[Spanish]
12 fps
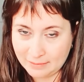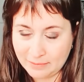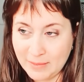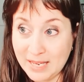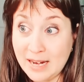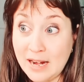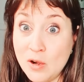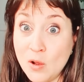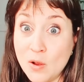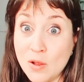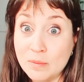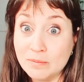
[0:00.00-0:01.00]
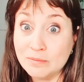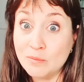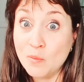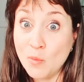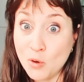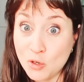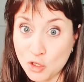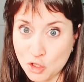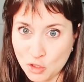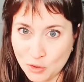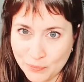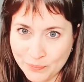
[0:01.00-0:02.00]
míralo
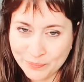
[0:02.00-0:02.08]
mucho.